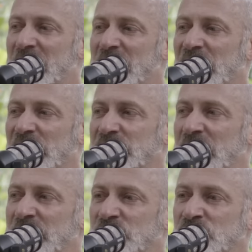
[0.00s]
eh,
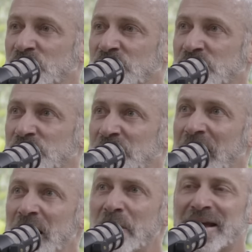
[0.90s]
eh,
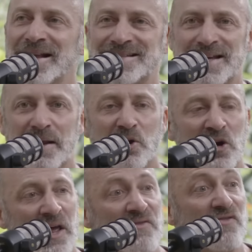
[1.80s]
cada vez que el cerebro
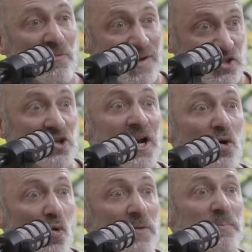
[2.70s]
le da información al
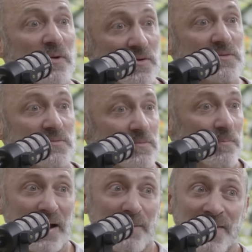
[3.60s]
cuerpo
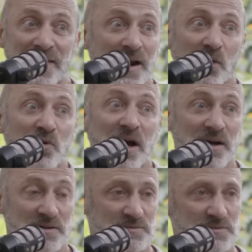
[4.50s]
para mandar
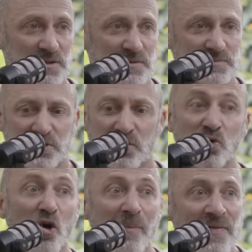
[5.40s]
alguna eh, un
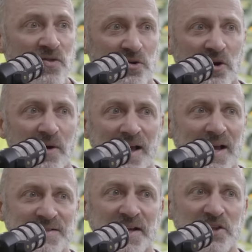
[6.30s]
comando, ¿no? Hay
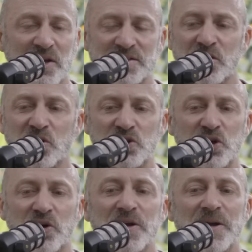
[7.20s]
que hacer esto, hay que hacer lo
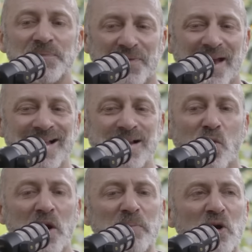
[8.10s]
otro el
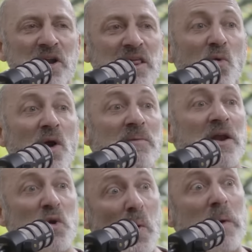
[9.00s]
cuerpo le
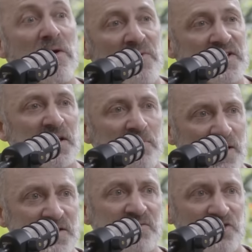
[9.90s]
devuelve nueve veces
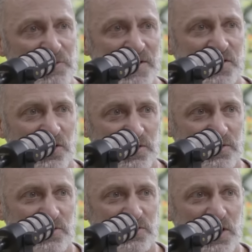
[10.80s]
más
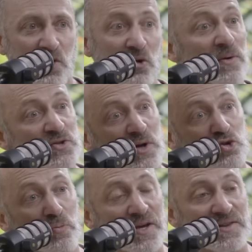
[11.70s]
información. O sea, cuando vos ves una
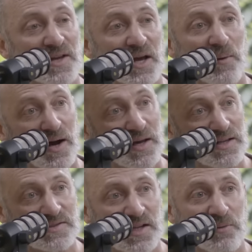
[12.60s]
autopista que baja
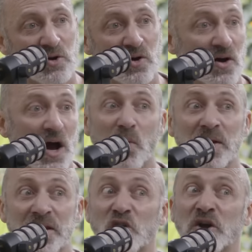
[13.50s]
del cerebro a
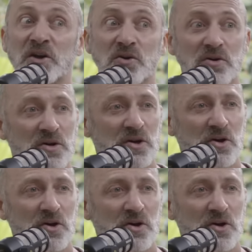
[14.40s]
cualquier órgano